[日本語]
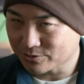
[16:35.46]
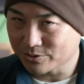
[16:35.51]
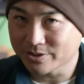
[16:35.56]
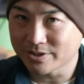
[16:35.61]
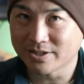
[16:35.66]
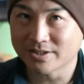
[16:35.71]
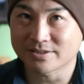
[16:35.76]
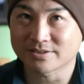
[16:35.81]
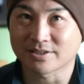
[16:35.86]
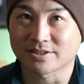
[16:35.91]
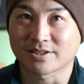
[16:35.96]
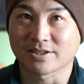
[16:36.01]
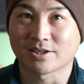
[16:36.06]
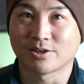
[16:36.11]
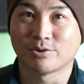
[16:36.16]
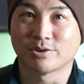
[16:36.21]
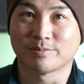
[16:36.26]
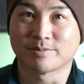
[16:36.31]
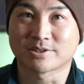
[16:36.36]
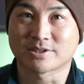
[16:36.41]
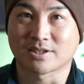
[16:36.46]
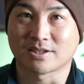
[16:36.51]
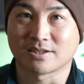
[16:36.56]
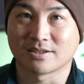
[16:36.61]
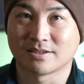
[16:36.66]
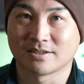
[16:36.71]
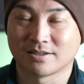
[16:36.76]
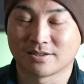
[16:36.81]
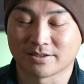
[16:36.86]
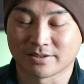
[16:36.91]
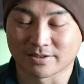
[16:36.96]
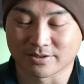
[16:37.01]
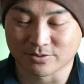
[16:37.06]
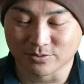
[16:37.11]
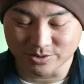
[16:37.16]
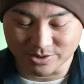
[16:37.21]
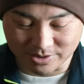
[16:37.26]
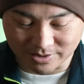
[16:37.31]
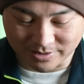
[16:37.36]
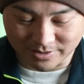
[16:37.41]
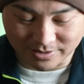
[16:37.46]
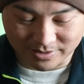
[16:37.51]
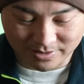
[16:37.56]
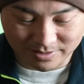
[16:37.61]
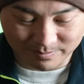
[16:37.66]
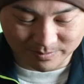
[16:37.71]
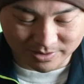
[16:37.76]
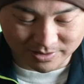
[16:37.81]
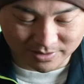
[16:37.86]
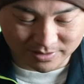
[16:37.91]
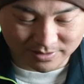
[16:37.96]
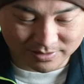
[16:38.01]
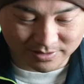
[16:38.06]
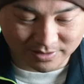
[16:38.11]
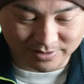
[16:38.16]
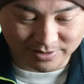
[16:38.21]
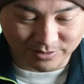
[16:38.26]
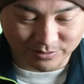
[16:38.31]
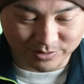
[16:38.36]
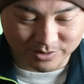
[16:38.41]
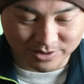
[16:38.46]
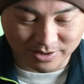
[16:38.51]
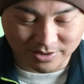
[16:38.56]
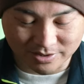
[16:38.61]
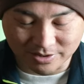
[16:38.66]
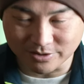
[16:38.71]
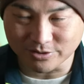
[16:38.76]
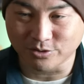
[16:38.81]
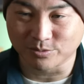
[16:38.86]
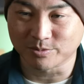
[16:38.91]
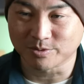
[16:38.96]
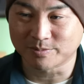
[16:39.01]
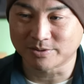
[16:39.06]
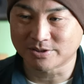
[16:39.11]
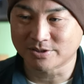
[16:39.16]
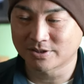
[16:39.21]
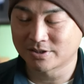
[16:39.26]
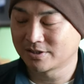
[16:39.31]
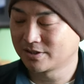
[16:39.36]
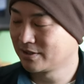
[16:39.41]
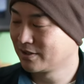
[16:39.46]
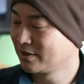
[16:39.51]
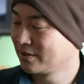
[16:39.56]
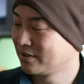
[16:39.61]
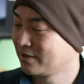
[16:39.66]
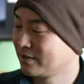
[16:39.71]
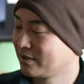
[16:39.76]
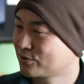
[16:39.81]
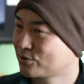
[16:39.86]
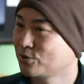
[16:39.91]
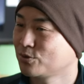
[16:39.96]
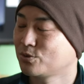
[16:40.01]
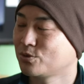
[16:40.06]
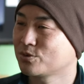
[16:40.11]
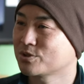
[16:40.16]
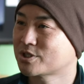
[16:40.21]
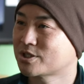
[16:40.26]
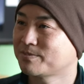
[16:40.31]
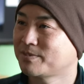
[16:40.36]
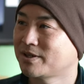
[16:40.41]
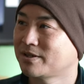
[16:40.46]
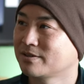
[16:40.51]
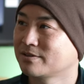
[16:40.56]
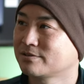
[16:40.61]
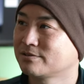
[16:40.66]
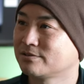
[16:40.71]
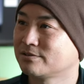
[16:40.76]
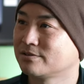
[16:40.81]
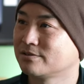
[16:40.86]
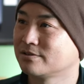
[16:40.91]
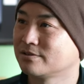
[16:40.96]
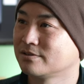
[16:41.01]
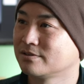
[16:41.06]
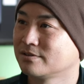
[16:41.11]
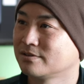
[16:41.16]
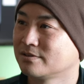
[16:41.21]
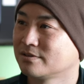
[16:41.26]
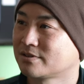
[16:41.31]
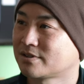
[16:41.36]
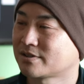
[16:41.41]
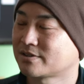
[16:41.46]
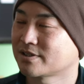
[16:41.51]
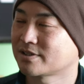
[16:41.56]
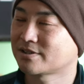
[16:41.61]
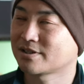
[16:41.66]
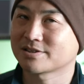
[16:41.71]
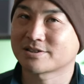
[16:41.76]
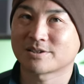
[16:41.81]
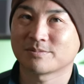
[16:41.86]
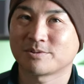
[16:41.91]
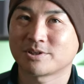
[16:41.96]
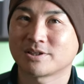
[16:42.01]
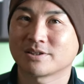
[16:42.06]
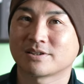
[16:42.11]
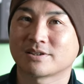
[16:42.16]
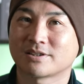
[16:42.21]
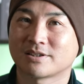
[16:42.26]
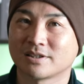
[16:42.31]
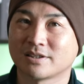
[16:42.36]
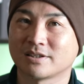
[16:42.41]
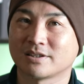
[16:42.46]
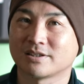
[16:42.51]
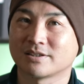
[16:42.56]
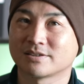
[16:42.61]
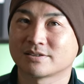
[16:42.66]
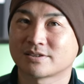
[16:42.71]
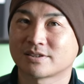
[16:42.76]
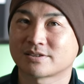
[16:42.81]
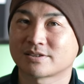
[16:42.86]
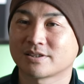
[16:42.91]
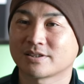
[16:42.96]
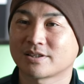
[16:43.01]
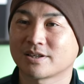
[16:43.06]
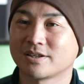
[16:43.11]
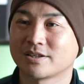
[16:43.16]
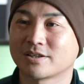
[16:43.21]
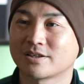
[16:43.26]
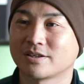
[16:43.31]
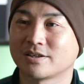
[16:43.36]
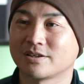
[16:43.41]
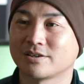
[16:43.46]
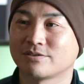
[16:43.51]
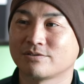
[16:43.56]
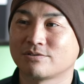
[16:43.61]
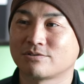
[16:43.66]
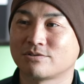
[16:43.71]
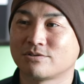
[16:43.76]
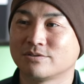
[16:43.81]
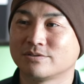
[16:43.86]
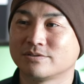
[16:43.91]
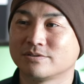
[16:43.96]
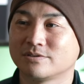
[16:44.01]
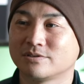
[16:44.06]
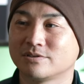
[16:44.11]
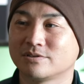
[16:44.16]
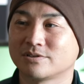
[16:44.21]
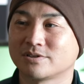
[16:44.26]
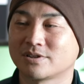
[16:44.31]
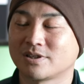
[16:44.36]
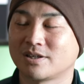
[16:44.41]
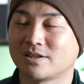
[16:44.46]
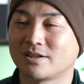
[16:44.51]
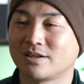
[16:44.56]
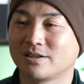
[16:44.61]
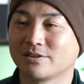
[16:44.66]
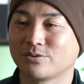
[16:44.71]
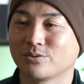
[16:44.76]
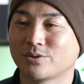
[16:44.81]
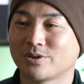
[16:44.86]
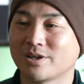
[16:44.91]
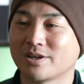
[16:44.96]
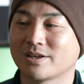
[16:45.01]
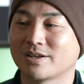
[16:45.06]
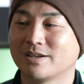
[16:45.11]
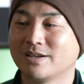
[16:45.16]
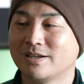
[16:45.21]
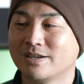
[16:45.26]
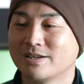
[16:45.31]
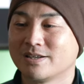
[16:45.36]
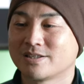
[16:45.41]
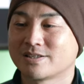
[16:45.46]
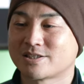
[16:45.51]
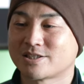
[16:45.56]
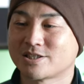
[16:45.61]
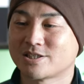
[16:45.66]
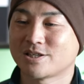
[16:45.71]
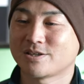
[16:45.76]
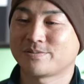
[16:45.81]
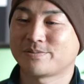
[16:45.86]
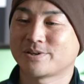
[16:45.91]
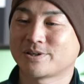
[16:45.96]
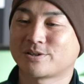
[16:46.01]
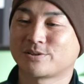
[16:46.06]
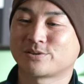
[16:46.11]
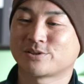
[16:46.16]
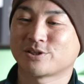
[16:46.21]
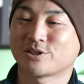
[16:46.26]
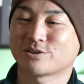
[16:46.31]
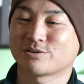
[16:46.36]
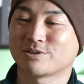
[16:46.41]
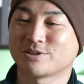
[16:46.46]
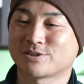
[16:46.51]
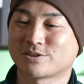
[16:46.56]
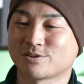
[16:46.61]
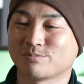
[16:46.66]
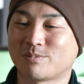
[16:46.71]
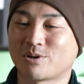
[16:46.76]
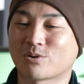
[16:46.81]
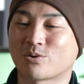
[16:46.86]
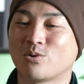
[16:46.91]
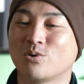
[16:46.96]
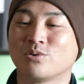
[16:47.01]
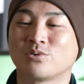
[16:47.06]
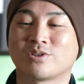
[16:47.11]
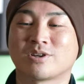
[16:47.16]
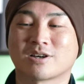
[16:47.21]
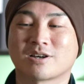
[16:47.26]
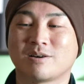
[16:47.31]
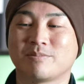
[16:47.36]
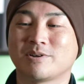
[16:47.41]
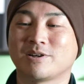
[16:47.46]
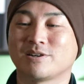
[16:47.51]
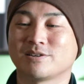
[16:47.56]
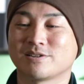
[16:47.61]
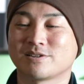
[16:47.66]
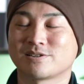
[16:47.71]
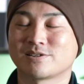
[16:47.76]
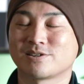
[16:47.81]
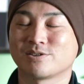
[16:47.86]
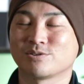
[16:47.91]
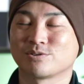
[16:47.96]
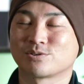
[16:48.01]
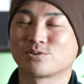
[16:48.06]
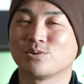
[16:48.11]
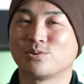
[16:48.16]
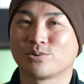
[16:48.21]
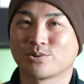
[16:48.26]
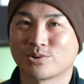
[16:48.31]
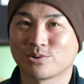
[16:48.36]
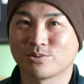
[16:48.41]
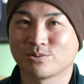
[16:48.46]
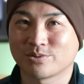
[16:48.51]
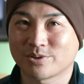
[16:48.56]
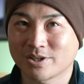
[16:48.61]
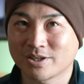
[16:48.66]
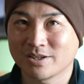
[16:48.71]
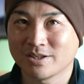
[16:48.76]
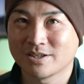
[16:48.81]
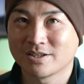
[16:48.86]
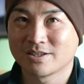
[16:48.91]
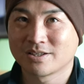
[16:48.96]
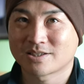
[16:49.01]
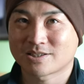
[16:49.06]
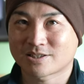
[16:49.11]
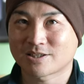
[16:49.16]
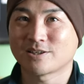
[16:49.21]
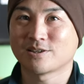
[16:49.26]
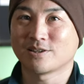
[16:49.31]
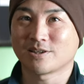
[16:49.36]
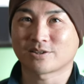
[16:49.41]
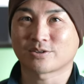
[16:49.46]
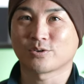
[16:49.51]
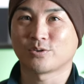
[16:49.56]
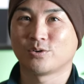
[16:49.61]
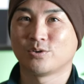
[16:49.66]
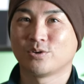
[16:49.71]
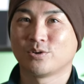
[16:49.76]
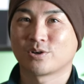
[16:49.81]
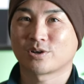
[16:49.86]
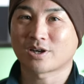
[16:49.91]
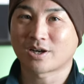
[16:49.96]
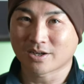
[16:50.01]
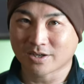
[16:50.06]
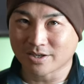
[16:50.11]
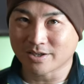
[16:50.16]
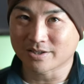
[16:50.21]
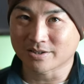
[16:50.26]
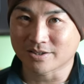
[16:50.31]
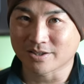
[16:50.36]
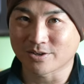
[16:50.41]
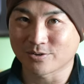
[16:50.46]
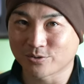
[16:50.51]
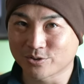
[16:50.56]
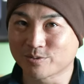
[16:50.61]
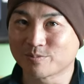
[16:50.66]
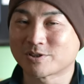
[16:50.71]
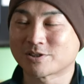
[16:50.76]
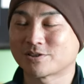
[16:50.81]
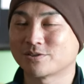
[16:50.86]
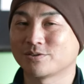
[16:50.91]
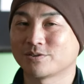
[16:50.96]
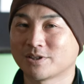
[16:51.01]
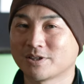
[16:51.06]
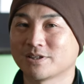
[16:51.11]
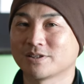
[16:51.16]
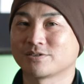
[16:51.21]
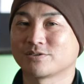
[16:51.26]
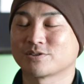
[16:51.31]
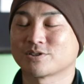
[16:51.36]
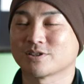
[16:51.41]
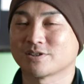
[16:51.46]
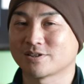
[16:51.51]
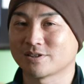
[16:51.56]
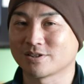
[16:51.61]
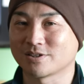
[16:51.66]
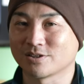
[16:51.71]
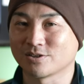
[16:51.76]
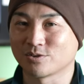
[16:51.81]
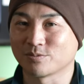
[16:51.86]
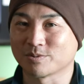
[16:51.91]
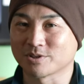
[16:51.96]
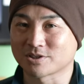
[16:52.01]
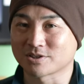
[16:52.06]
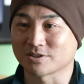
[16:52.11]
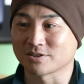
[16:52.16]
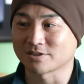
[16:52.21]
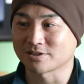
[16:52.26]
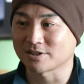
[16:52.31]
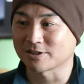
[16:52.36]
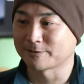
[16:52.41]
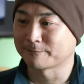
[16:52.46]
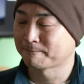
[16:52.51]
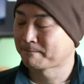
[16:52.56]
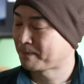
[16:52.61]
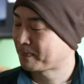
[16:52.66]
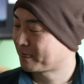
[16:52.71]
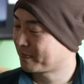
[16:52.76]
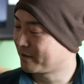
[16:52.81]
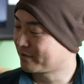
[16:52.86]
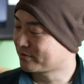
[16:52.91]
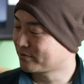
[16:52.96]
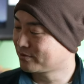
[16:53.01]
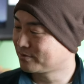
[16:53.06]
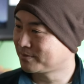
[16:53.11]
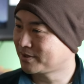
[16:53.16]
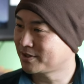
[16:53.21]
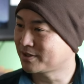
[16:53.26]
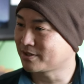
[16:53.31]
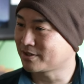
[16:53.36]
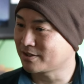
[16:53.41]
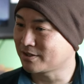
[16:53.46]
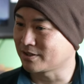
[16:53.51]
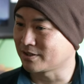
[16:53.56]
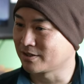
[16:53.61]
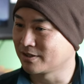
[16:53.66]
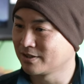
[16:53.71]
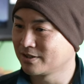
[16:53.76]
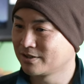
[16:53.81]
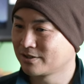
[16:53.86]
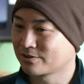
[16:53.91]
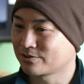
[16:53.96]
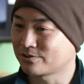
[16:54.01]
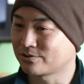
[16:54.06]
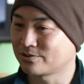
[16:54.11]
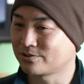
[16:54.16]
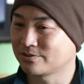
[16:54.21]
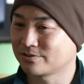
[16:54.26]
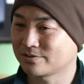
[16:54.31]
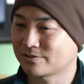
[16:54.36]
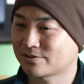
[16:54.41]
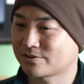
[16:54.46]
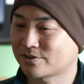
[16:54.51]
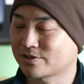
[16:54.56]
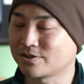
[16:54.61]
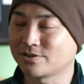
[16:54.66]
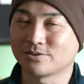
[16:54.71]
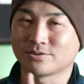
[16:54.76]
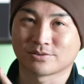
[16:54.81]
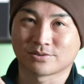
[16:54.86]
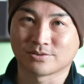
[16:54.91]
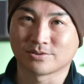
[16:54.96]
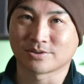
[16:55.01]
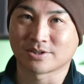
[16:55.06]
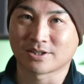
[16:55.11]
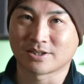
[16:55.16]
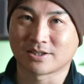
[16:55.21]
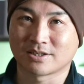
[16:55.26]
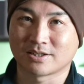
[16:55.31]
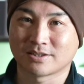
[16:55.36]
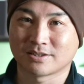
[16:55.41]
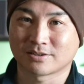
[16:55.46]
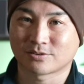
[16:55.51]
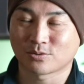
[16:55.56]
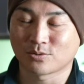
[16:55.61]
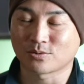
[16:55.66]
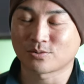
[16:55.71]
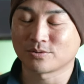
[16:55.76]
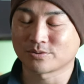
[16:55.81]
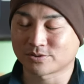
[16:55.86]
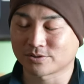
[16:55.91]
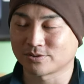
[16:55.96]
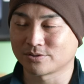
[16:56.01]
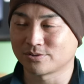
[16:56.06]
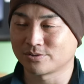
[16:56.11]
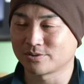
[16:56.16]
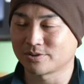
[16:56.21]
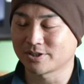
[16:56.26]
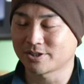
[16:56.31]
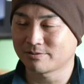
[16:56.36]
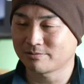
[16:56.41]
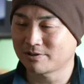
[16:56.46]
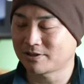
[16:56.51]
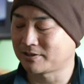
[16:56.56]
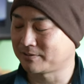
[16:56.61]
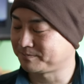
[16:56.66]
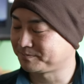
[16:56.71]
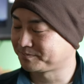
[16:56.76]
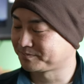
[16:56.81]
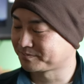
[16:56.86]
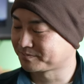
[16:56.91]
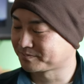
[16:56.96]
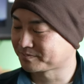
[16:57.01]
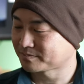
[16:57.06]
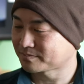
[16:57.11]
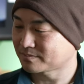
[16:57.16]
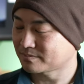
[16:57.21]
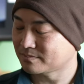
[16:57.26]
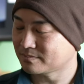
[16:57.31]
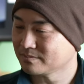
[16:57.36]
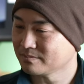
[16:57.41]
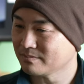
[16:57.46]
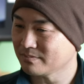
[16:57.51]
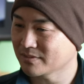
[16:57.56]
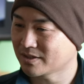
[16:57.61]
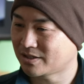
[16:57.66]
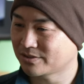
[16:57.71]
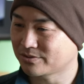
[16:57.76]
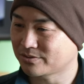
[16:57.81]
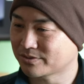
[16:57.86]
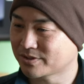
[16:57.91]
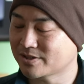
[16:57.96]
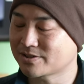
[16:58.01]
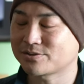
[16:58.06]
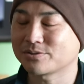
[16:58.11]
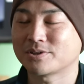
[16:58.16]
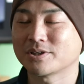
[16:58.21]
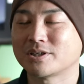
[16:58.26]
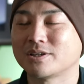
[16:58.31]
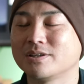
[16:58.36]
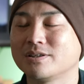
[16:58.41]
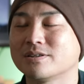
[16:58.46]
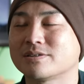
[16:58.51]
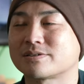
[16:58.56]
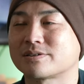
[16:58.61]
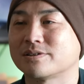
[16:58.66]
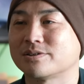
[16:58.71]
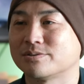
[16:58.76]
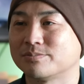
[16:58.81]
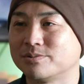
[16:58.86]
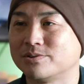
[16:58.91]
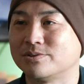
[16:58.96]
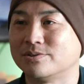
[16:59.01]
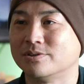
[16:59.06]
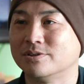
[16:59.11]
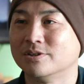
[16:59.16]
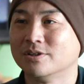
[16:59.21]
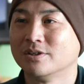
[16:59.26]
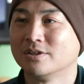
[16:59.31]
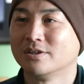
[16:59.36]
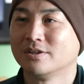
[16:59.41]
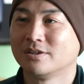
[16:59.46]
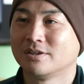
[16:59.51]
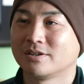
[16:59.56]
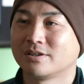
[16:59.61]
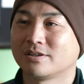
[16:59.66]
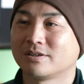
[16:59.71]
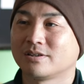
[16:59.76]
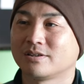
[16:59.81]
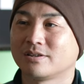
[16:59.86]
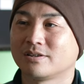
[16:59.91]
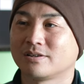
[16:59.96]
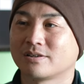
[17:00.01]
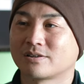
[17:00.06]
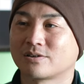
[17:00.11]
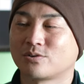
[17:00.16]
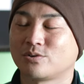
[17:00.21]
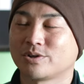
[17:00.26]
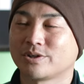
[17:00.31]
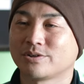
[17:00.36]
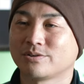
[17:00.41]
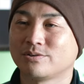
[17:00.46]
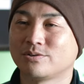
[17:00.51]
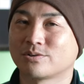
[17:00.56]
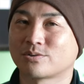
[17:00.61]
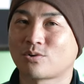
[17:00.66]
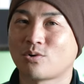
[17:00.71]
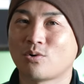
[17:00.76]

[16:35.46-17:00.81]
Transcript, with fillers: あこれで設定が終わりました、えー、こちらでまた撮影をしていきたいと思いますちょっとしばらく撮影させてもらって撮影体験をこう踏んだ後でGFX100S、まあ、こんなカメラですっていう総評をねしたいなと考えておりますのでそちらぜひお待ちくださいでその前にこの次の動画投稿する動画ではあのテスト的にですけどもえー、これの